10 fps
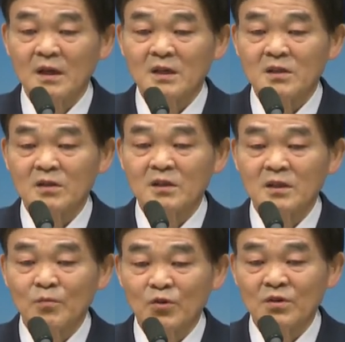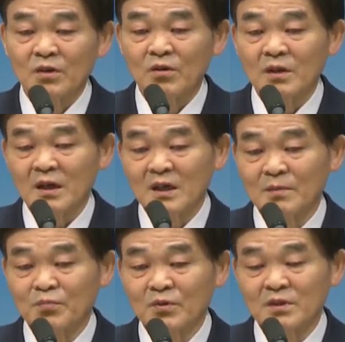성령은 모든 것
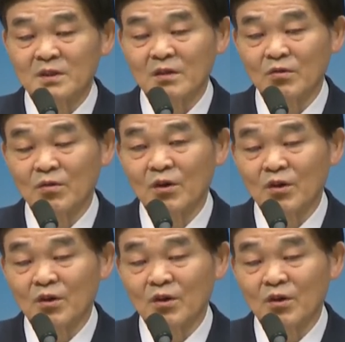기쁜 것이라도